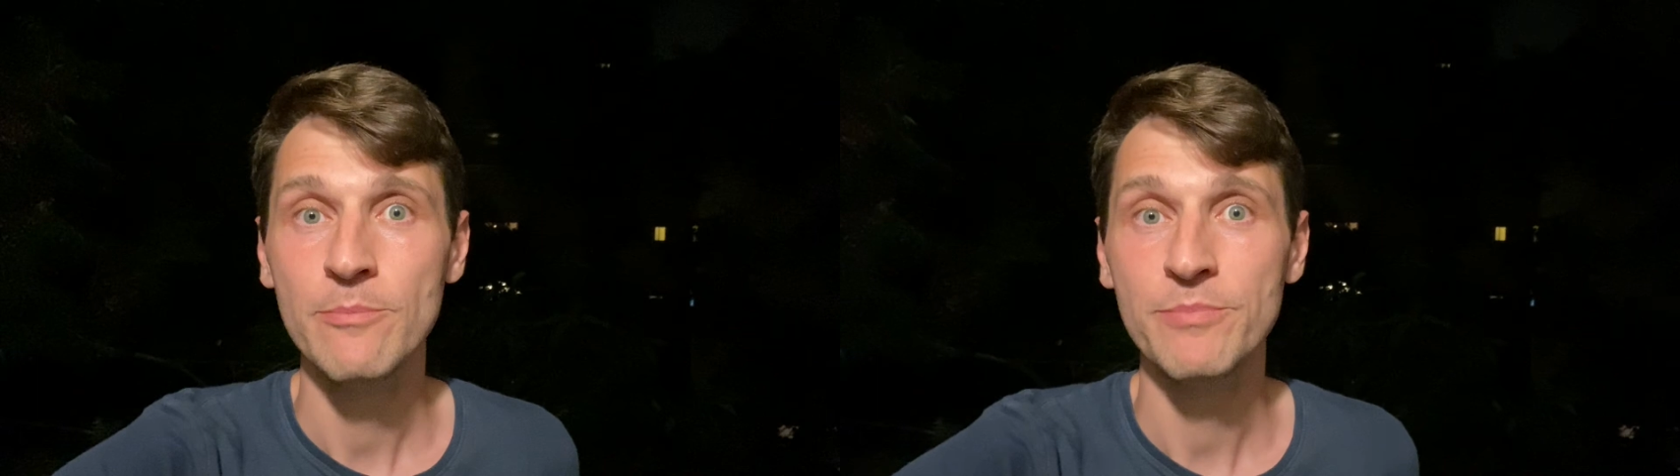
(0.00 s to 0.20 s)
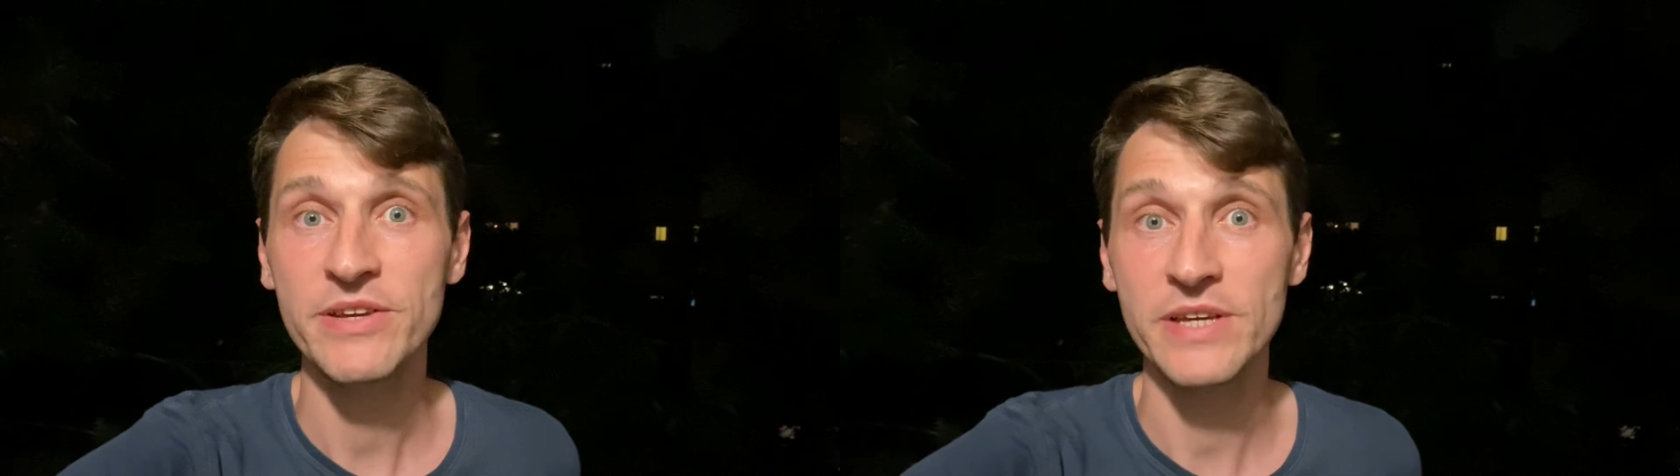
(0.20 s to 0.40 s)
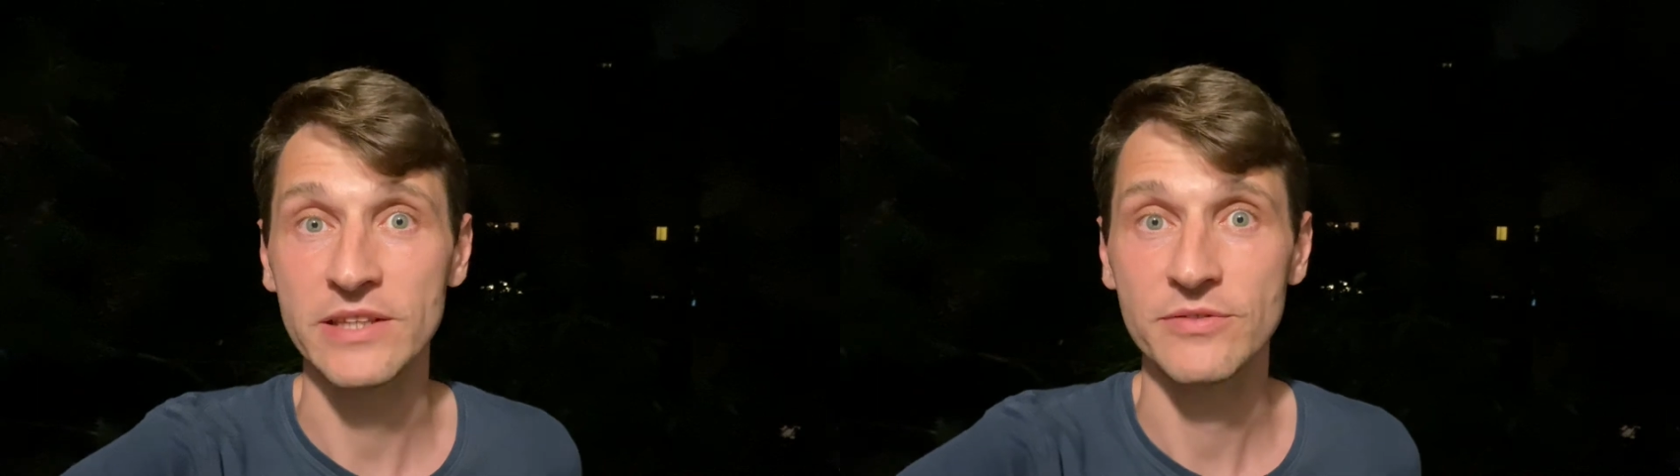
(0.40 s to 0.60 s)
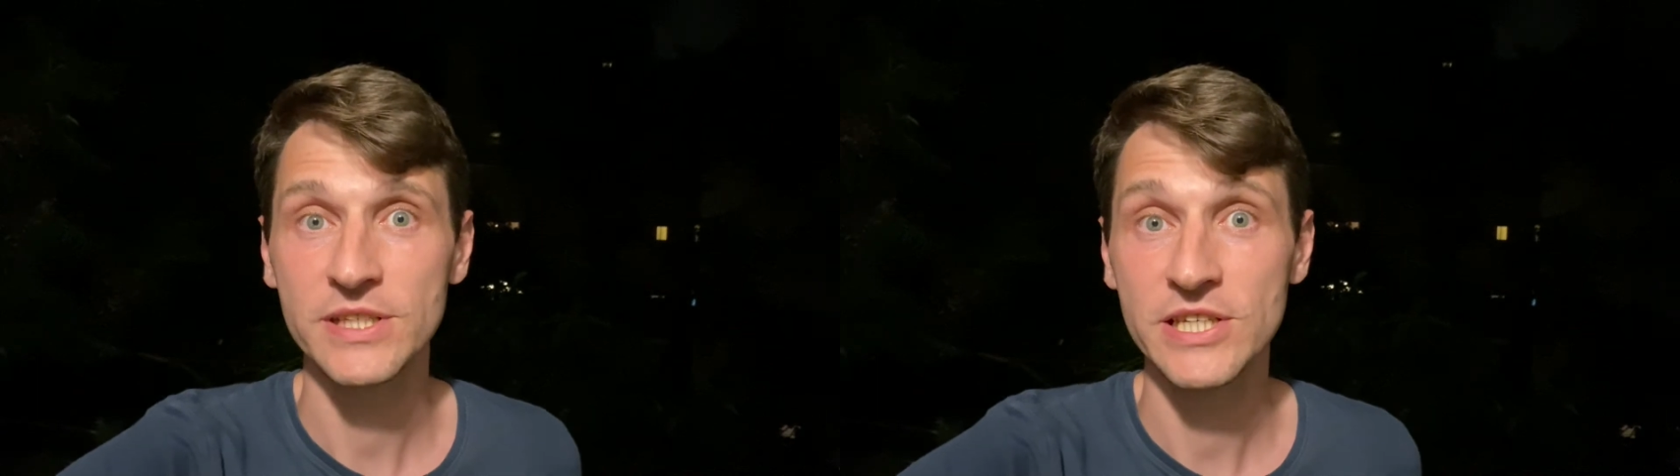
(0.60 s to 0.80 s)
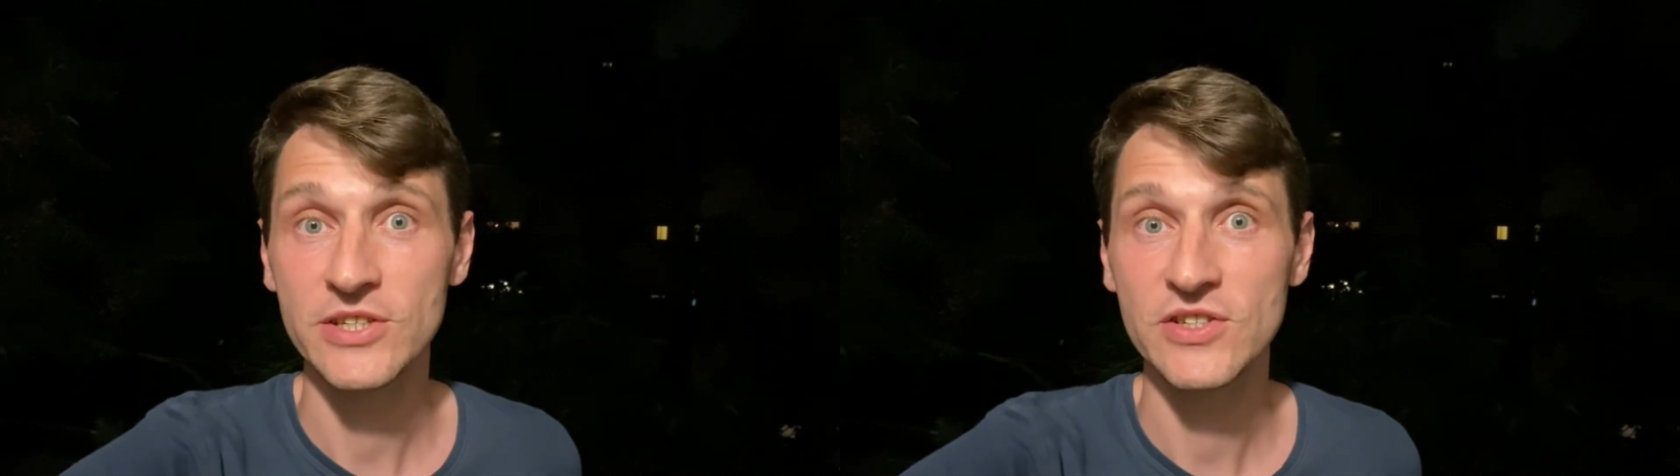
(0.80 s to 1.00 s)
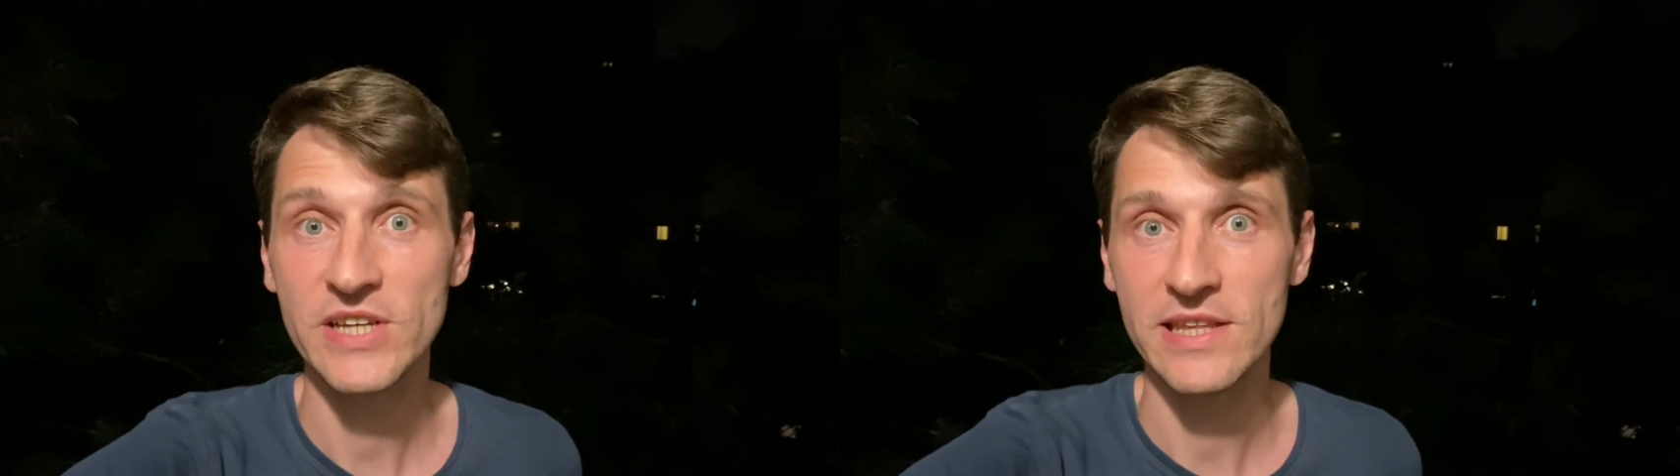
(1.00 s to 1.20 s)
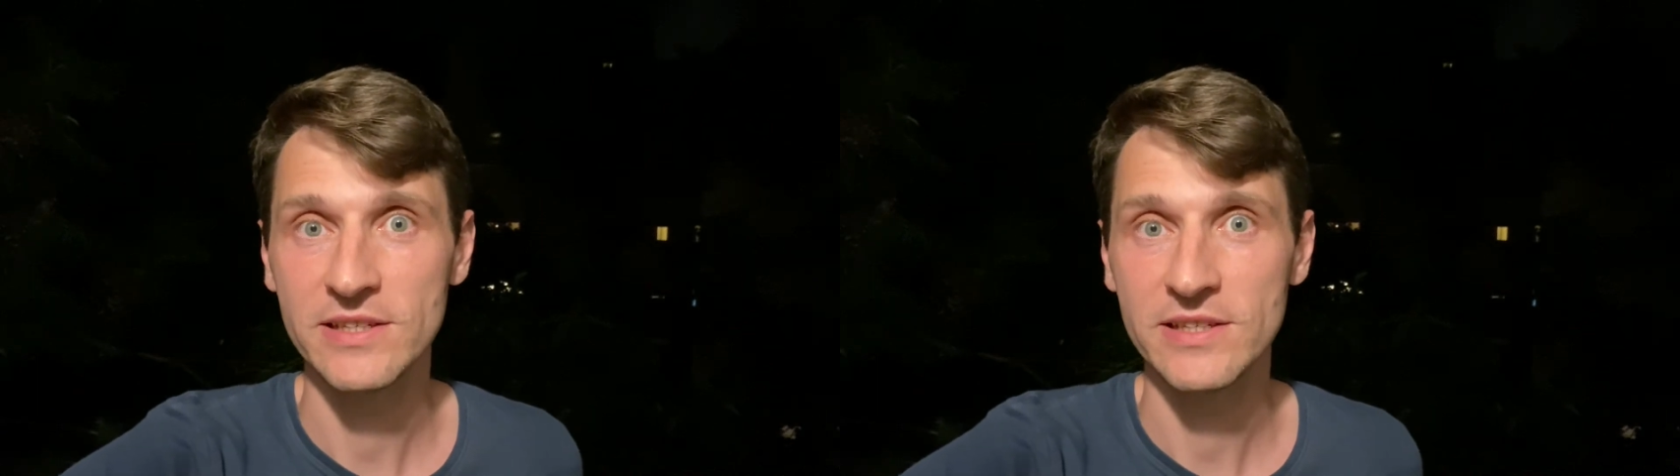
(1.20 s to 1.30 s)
Привет! В книге «Дизайн